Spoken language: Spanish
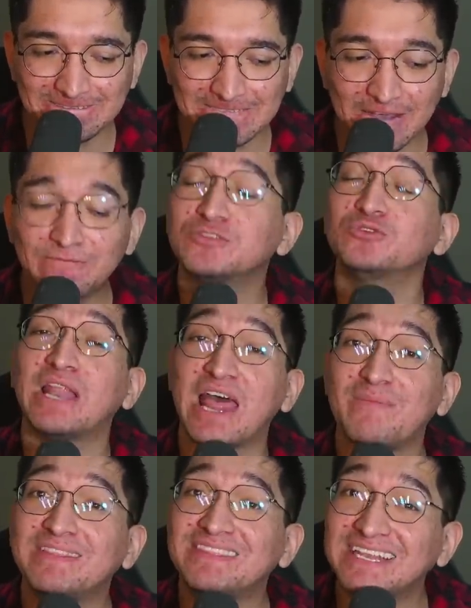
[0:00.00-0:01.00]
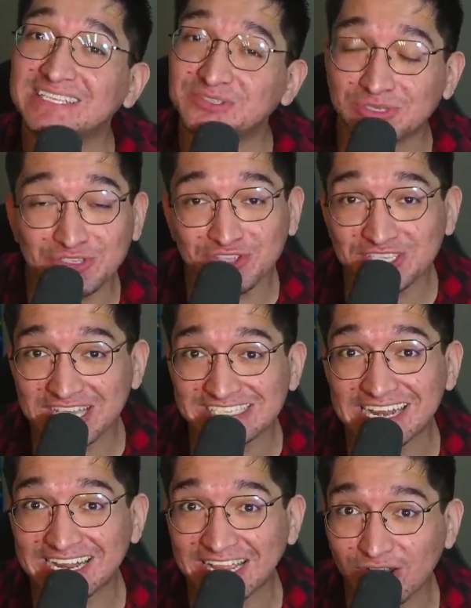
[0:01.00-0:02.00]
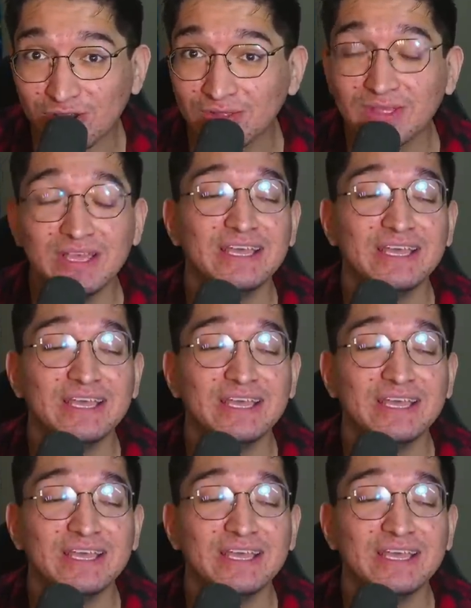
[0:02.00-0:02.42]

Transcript: afortunadamente la situación ya se arregló.